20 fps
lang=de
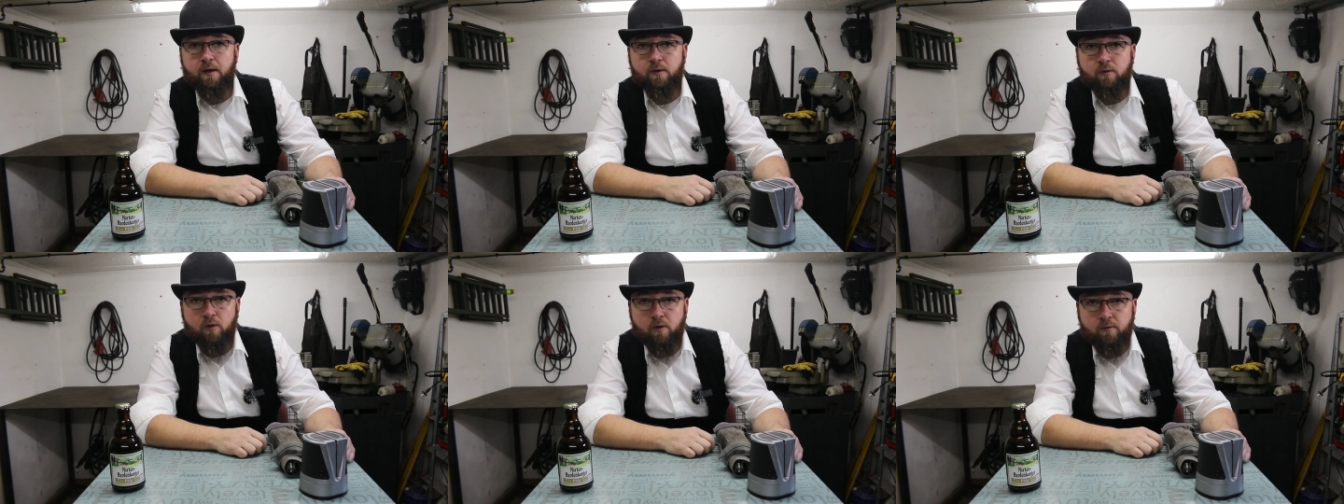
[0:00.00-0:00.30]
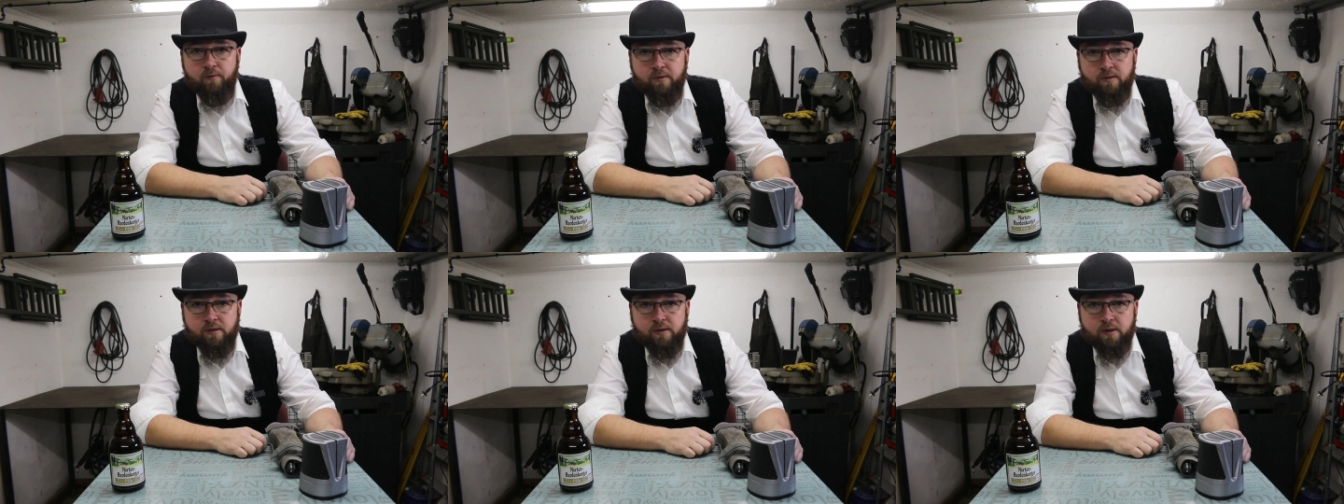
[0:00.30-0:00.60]
Also
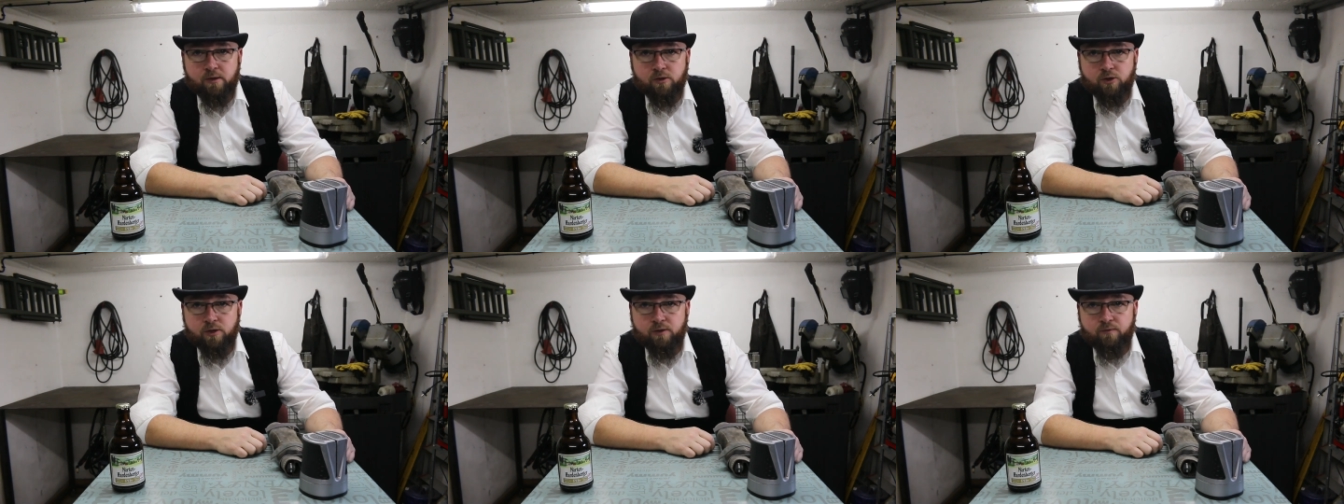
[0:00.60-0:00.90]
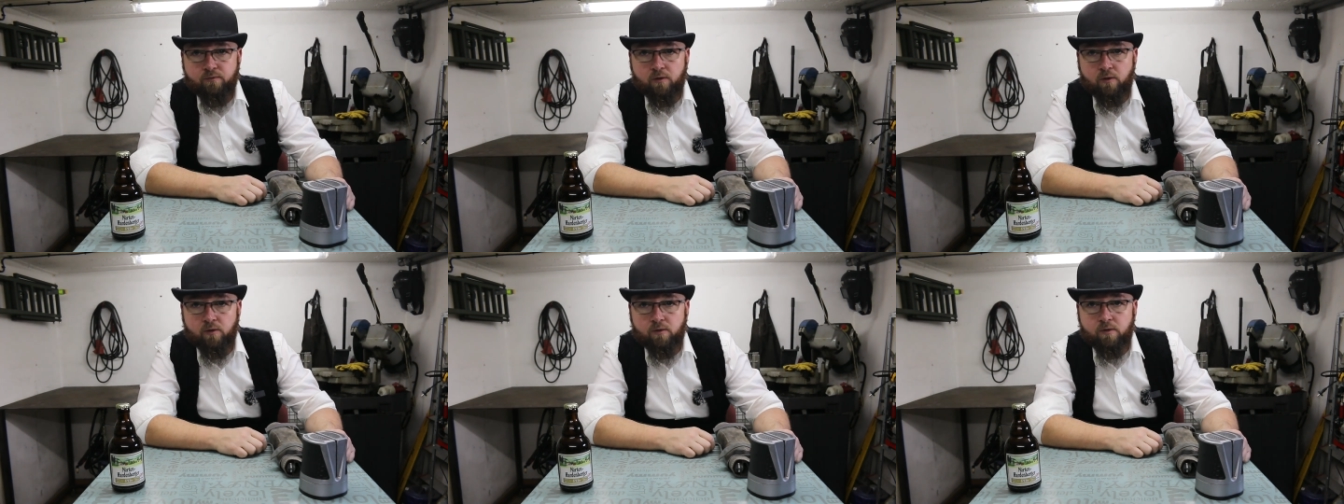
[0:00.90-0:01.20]
irgendwie sieht das
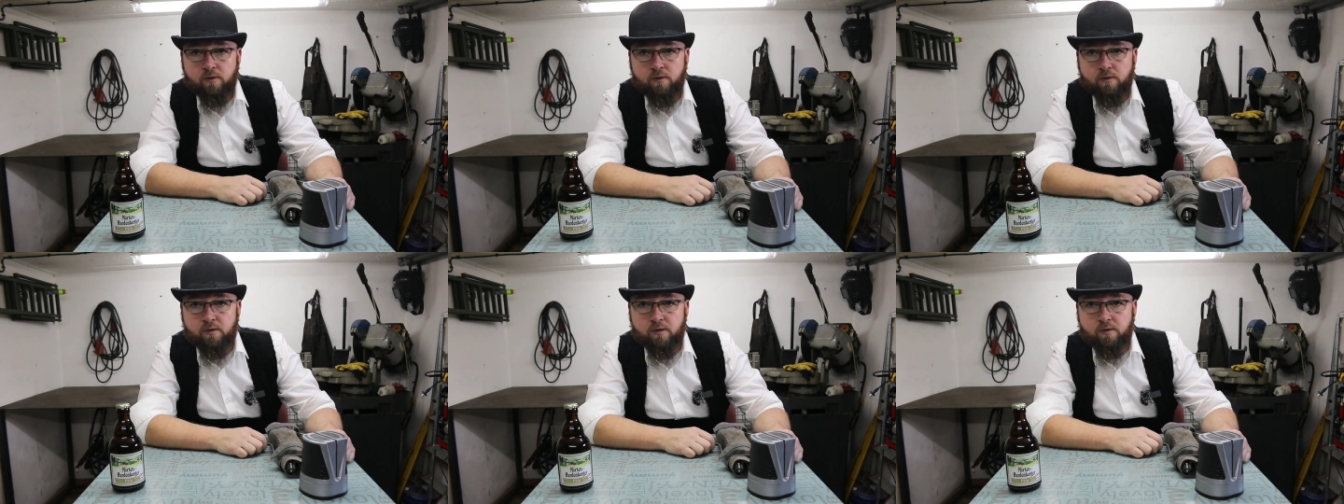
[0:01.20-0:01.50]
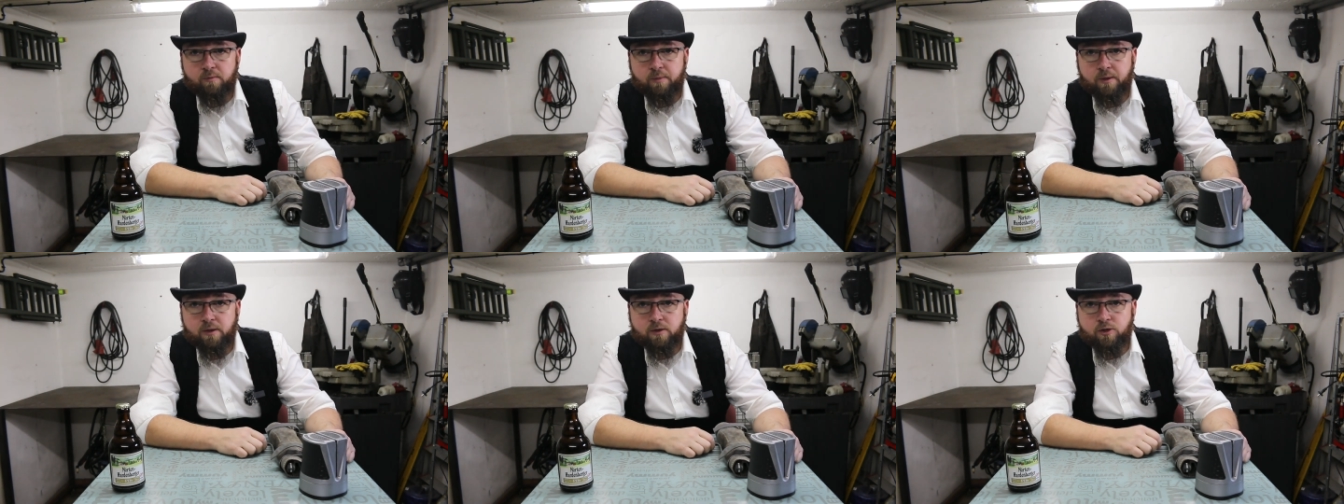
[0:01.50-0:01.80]
schief aus. Ist
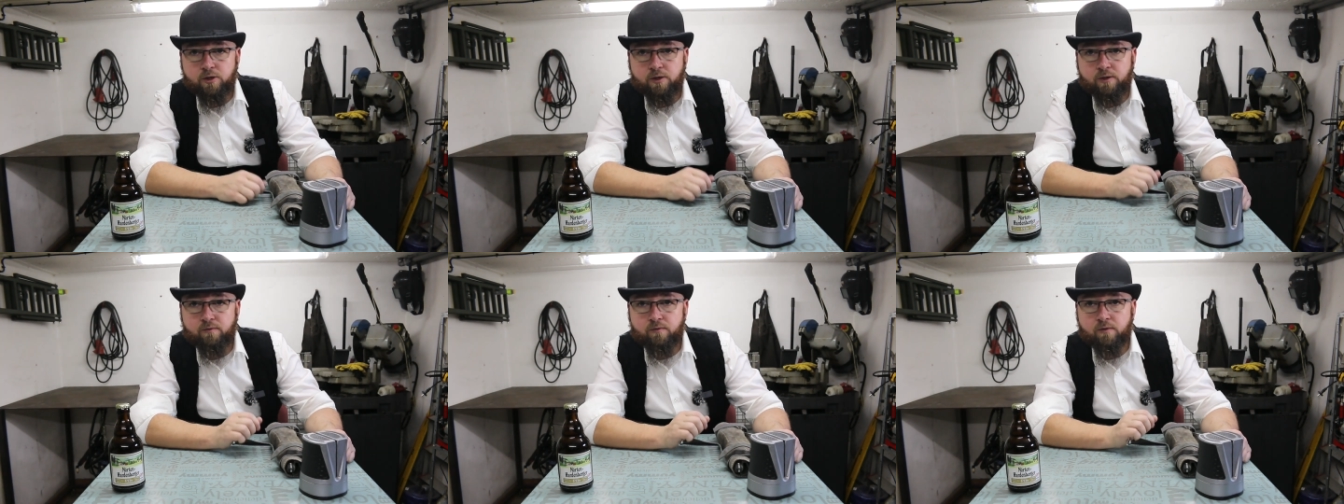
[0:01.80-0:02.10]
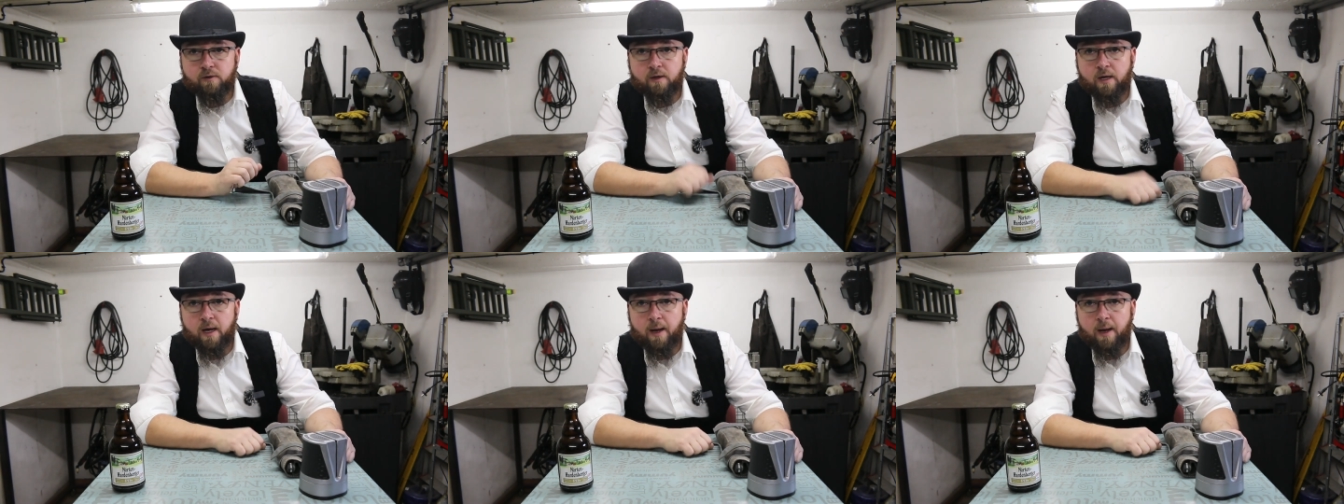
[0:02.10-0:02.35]
das Bild schief?